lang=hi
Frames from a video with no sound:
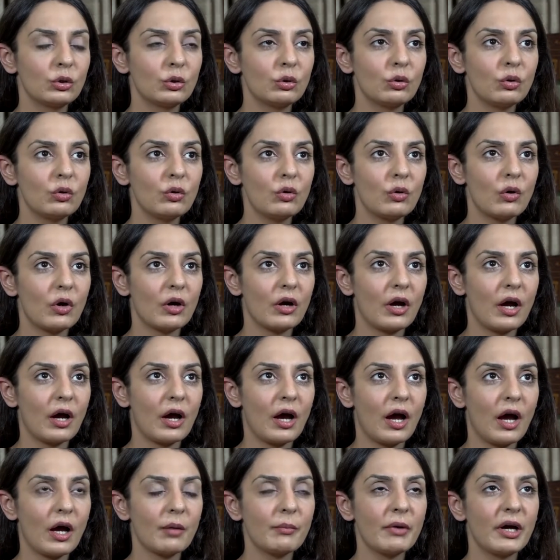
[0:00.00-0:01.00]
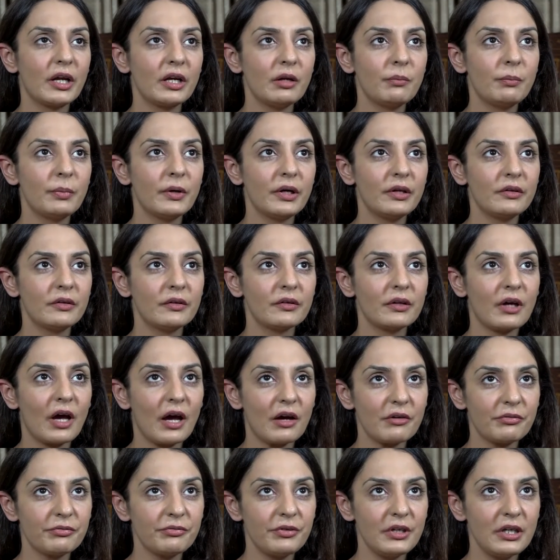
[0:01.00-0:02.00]
तो हमारे पास
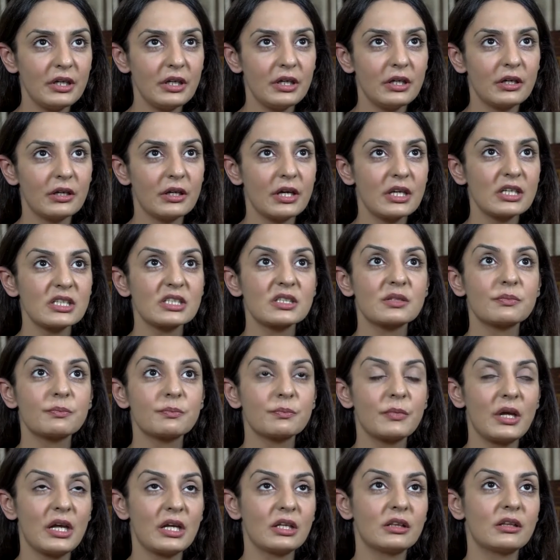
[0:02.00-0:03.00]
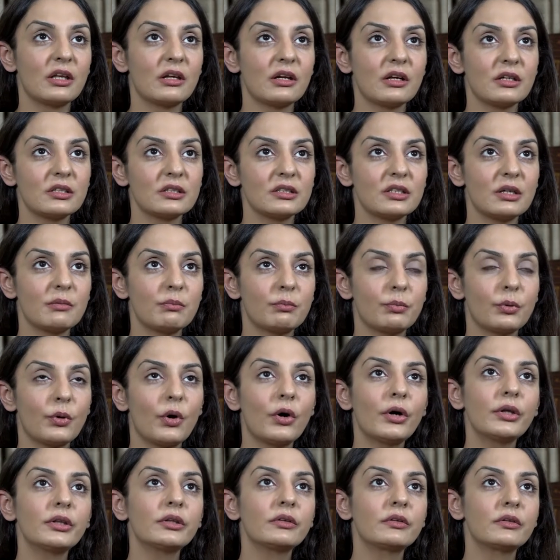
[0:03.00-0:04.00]
काफ़ी एक तरह से
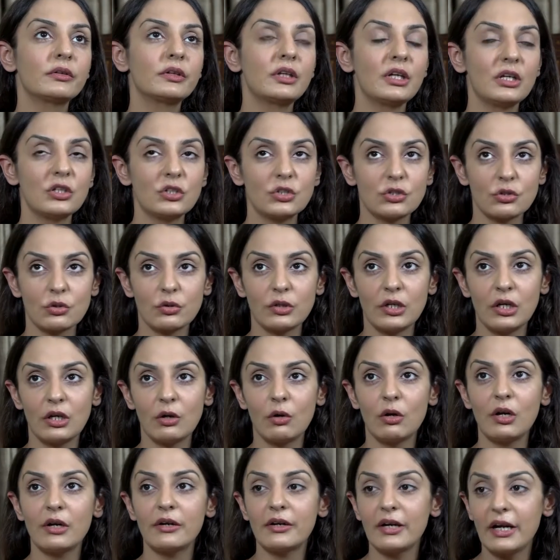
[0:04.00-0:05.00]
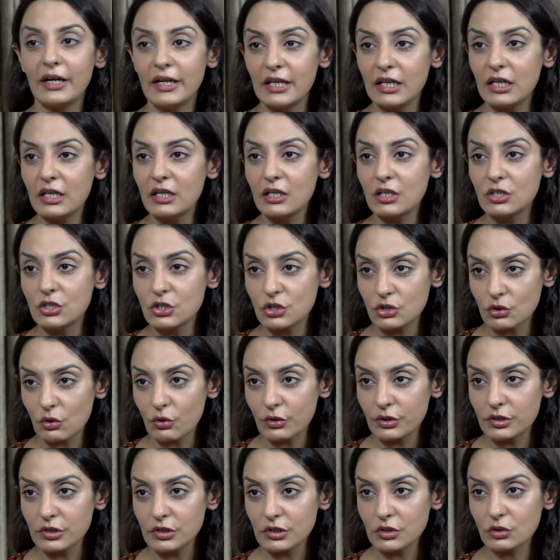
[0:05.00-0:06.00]
बहुत देशों ने ऑलरेडी
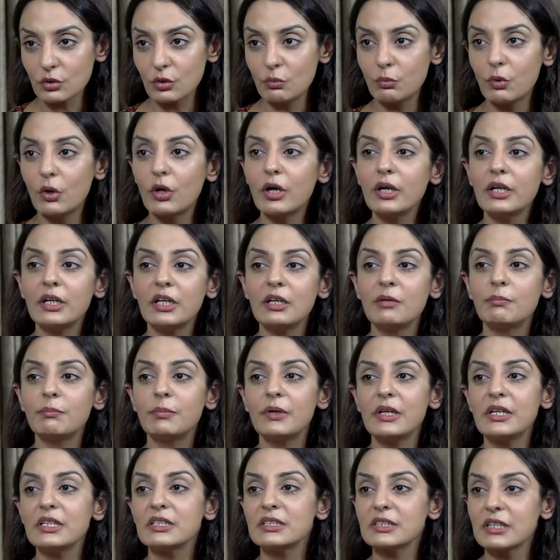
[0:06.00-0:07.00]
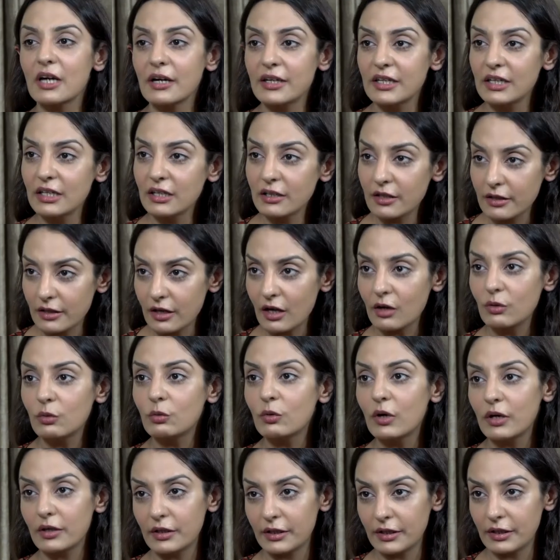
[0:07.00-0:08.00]
इंश्योरेंस को बहुत डीपली स्टडी करा
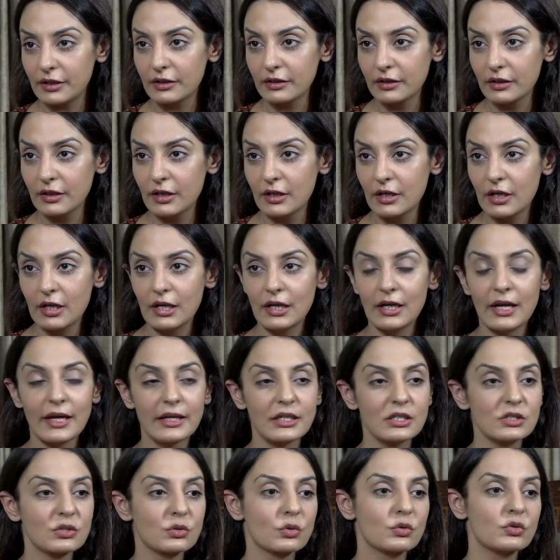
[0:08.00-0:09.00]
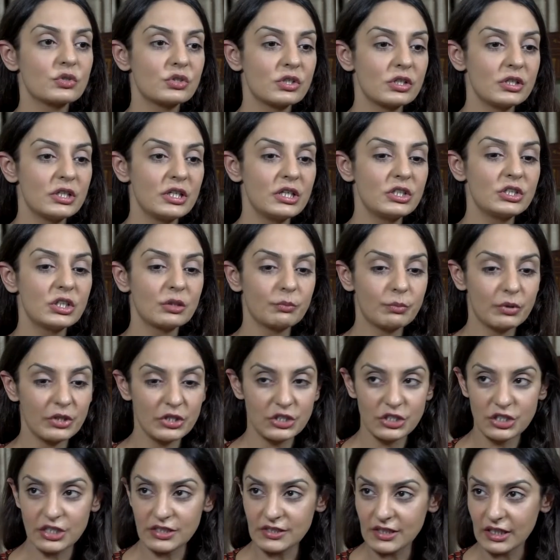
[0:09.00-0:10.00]
हुआ है लाइक हम्म। like इसको स्ट्रेटेजिक
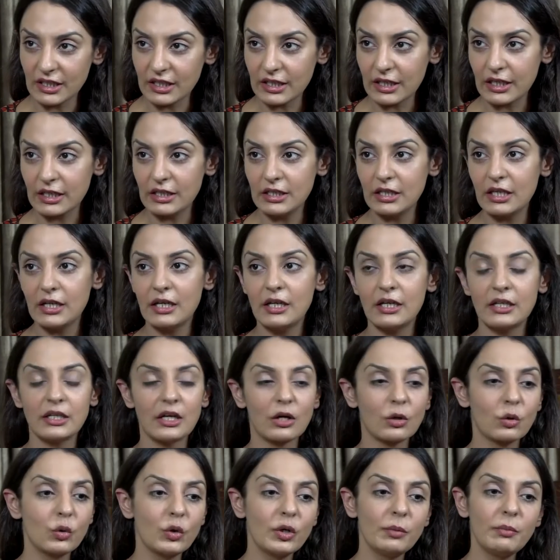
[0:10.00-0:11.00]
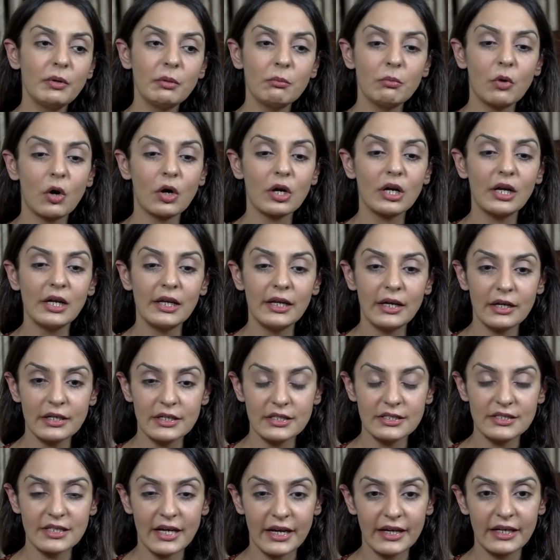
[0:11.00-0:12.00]
परचेजिंग कहिए या कोई भी मॉडल या
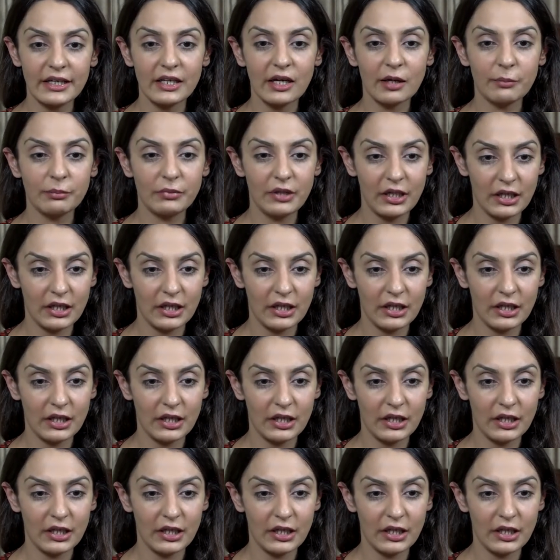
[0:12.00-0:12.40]
डिज़ाइन आप